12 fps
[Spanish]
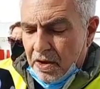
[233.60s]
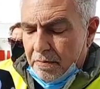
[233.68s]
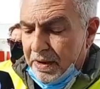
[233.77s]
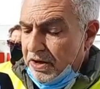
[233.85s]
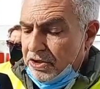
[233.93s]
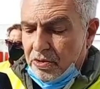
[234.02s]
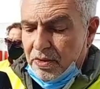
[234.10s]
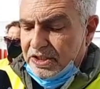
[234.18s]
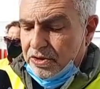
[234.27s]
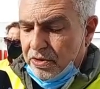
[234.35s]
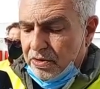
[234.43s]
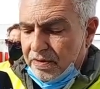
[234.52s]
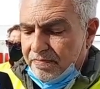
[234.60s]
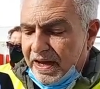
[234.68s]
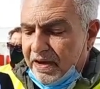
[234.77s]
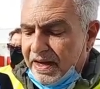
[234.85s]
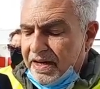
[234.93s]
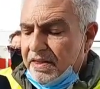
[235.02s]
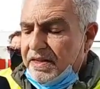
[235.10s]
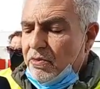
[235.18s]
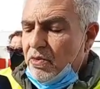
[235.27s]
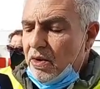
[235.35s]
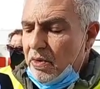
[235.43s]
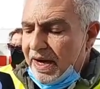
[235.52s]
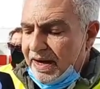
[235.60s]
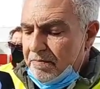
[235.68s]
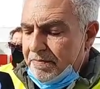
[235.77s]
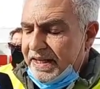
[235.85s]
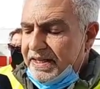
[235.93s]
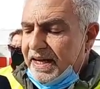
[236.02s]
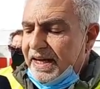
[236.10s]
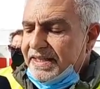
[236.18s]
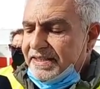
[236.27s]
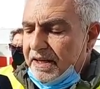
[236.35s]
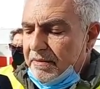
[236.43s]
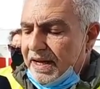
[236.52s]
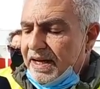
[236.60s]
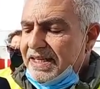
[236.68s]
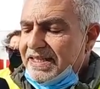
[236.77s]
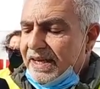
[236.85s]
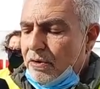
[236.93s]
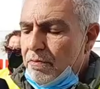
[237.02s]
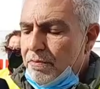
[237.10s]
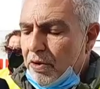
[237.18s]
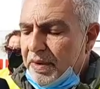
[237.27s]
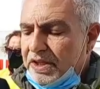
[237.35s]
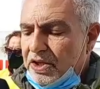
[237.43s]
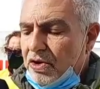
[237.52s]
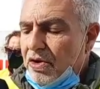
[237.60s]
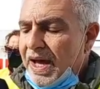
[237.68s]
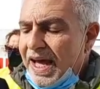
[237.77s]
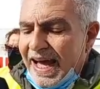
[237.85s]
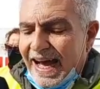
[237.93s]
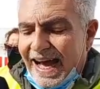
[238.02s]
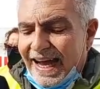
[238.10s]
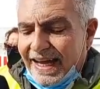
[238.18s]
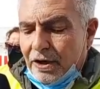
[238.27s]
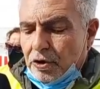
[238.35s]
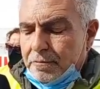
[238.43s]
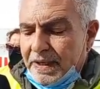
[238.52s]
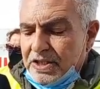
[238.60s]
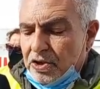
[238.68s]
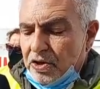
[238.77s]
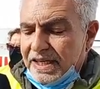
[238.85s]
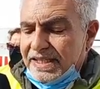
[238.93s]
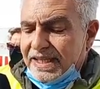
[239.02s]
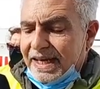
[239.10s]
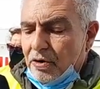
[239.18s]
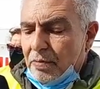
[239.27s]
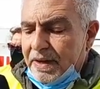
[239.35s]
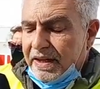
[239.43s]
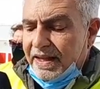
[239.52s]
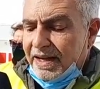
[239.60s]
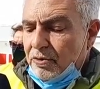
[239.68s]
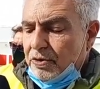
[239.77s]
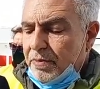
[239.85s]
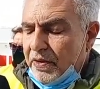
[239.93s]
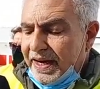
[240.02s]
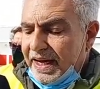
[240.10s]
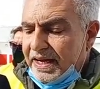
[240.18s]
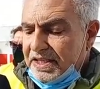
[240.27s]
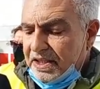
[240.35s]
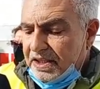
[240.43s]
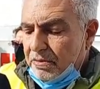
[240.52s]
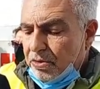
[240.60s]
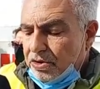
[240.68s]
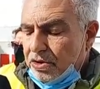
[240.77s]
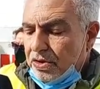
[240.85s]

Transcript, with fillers: Pero eso no es todo. Ahora inician una nueva campaña. Escribá se comprometió a que los pensionistas no perdiéramos poder adquisitivo.